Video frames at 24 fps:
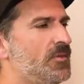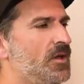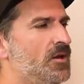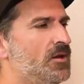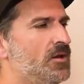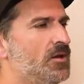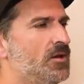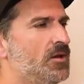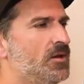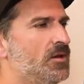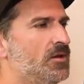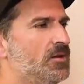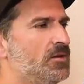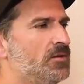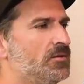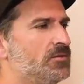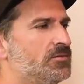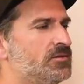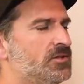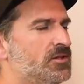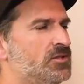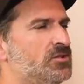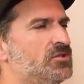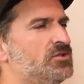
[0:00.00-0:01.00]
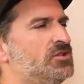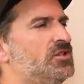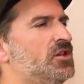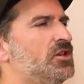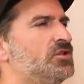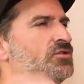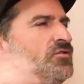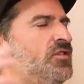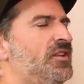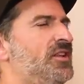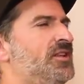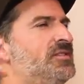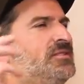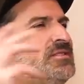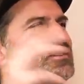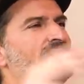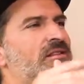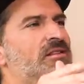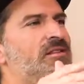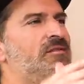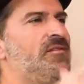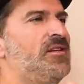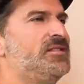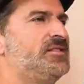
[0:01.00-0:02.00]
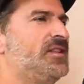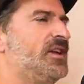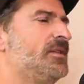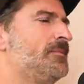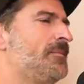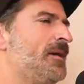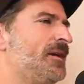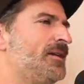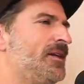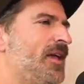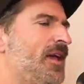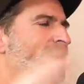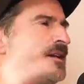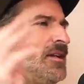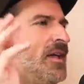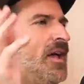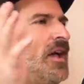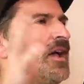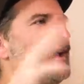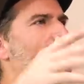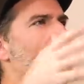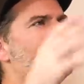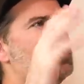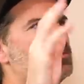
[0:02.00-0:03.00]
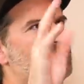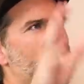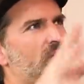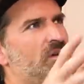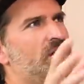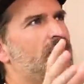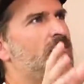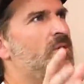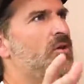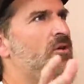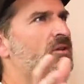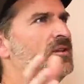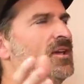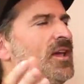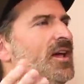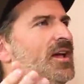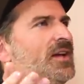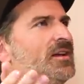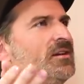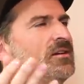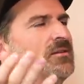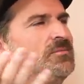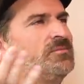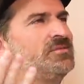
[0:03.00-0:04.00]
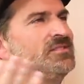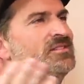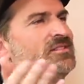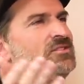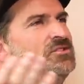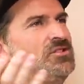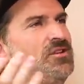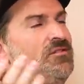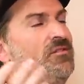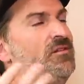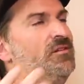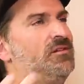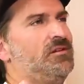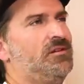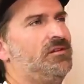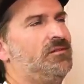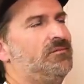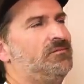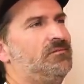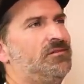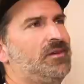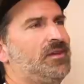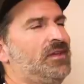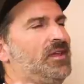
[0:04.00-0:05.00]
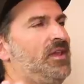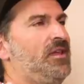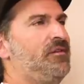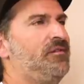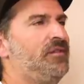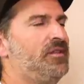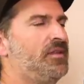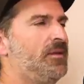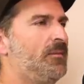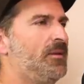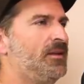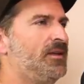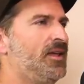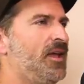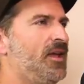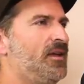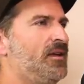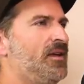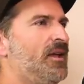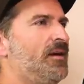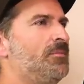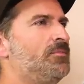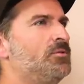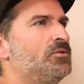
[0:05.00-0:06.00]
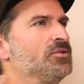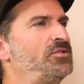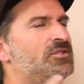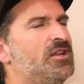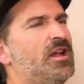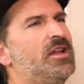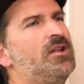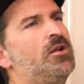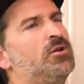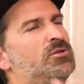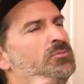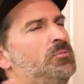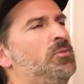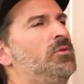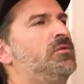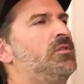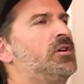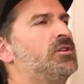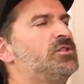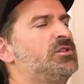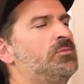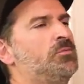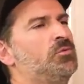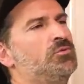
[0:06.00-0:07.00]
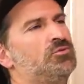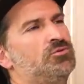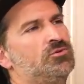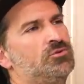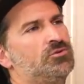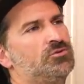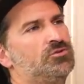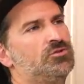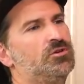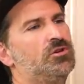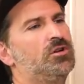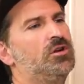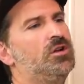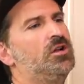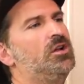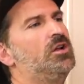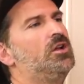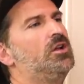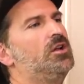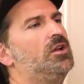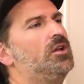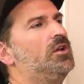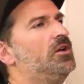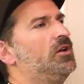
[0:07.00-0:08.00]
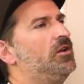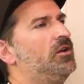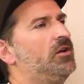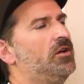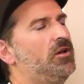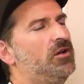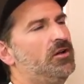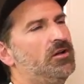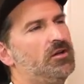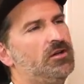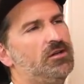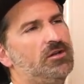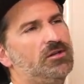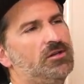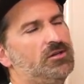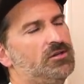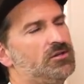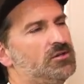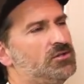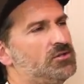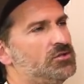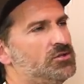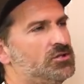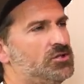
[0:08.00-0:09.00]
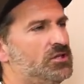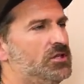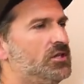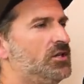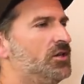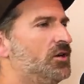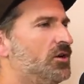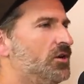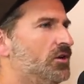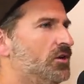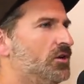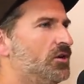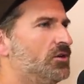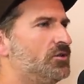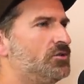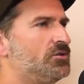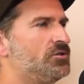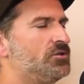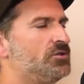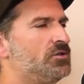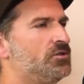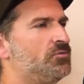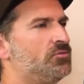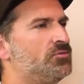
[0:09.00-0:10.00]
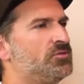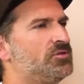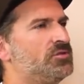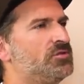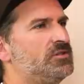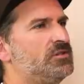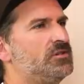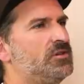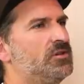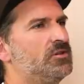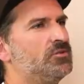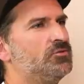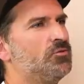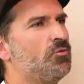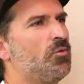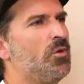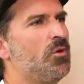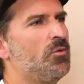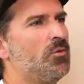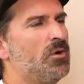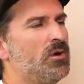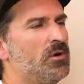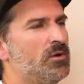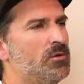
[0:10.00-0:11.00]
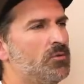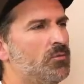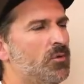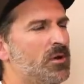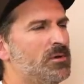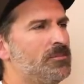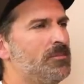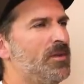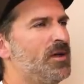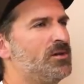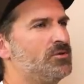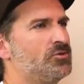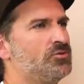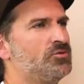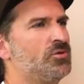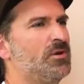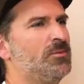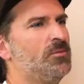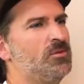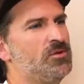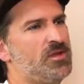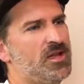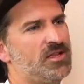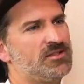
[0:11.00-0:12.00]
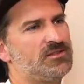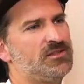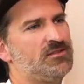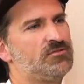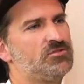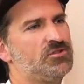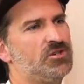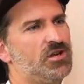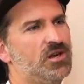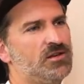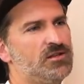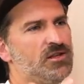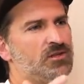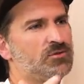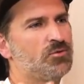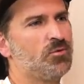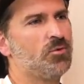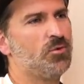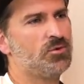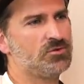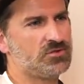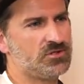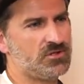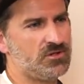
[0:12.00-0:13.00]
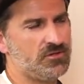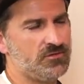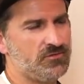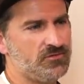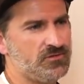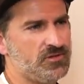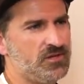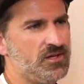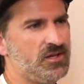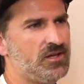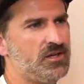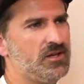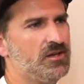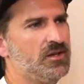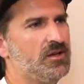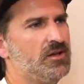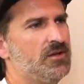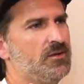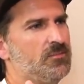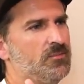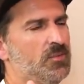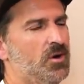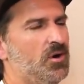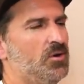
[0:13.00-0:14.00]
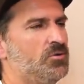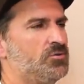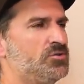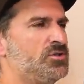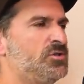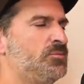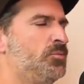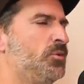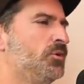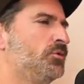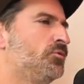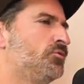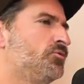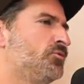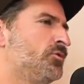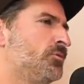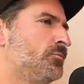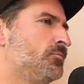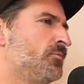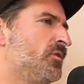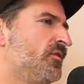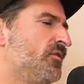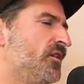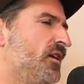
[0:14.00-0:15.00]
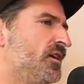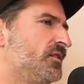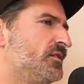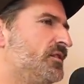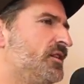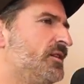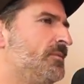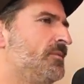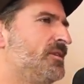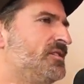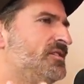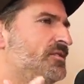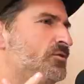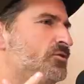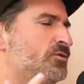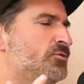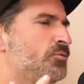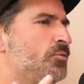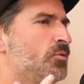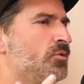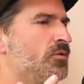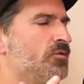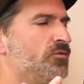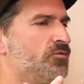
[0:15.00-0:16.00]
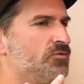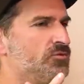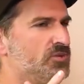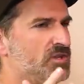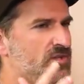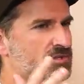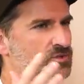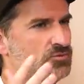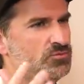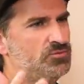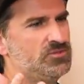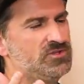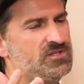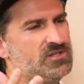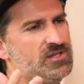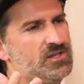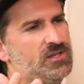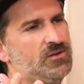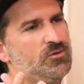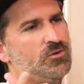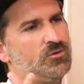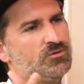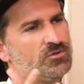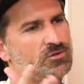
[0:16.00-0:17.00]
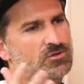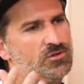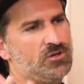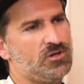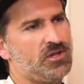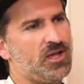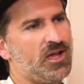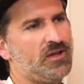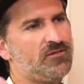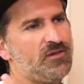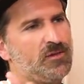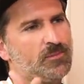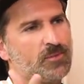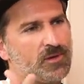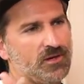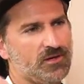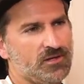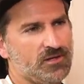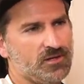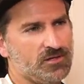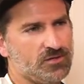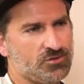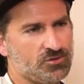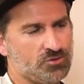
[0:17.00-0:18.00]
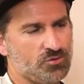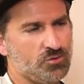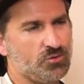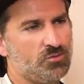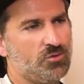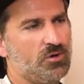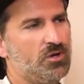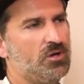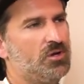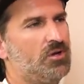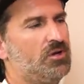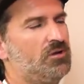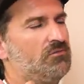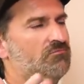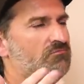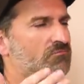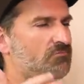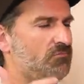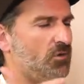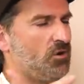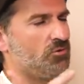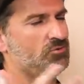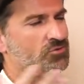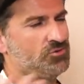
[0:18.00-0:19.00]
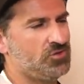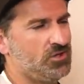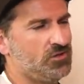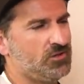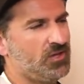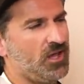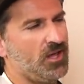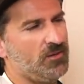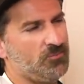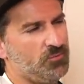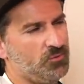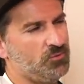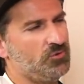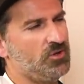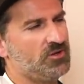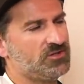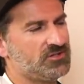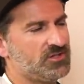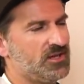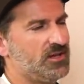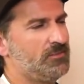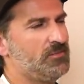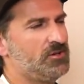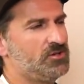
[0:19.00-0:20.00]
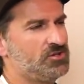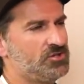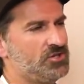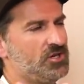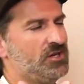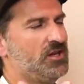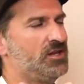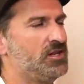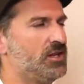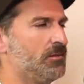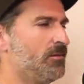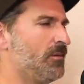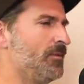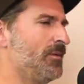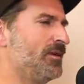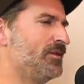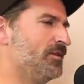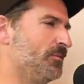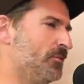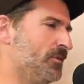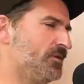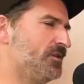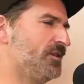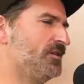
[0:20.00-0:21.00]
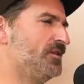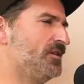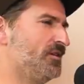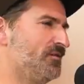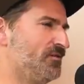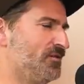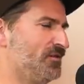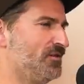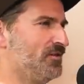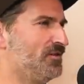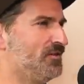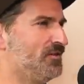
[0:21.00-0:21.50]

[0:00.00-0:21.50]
euh, c'est que je dis que je fais les, les de ma carrière, puis je fais comme un gag, comme si j'avais rien fait dans ma carrière, puis je disais « ah non, c'est pas vrai, j'ai pas juste ça. Euh, j'ai aussi euh, trois one-man show à mon actif. J'ai gagné trois Olivier. Bon, je dis pas tout ça pour vanter, mais c'est juste pour que vous déduisiez qu'aux autographes après les shows. Bon, je chigne très peu de seins, mais je chigne énormément de bottes à téléphone.